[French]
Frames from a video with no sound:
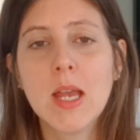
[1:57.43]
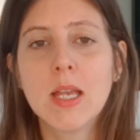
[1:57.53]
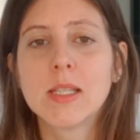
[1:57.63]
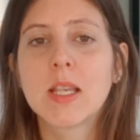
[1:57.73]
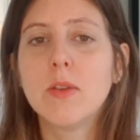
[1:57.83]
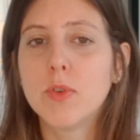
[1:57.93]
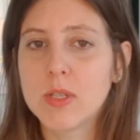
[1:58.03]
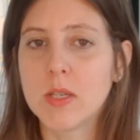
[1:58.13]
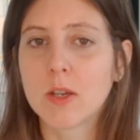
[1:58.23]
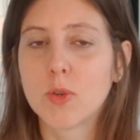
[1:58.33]
Ce qui veut
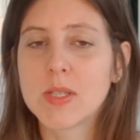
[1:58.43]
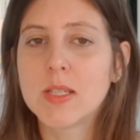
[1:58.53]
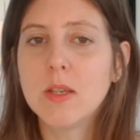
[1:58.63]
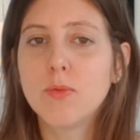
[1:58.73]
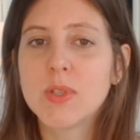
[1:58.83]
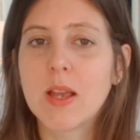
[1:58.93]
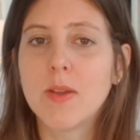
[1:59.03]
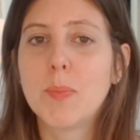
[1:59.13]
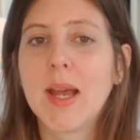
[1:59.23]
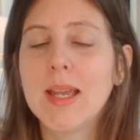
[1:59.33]
dire que si vous avez
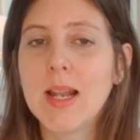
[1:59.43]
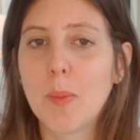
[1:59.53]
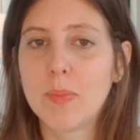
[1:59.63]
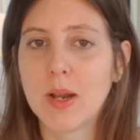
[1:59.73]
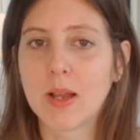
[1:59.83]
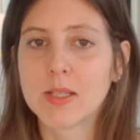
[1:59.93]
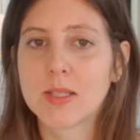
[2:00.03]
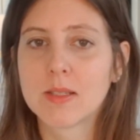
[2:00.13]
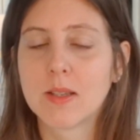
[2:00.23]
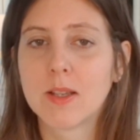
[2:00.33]
pris la
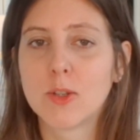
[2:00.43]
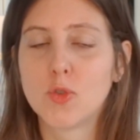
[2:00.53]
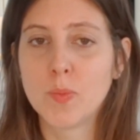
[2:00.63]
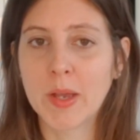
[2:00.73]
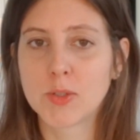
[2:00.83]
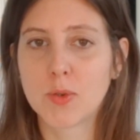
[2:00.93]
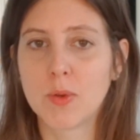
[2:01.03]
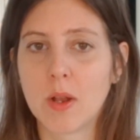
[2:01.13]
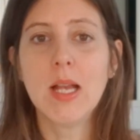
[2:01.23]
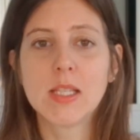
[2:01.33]
place du
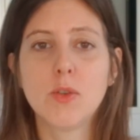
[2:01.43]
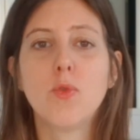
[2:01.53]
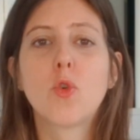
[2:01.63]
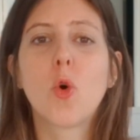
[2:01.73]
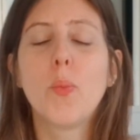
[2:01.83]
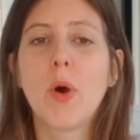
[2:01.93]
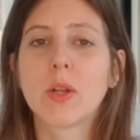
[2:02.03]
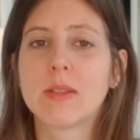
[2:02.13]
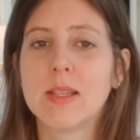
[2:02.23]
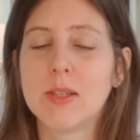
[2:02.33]
masculin, si vous
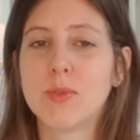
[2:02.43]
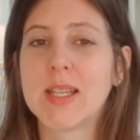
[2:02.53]
comportez, si vous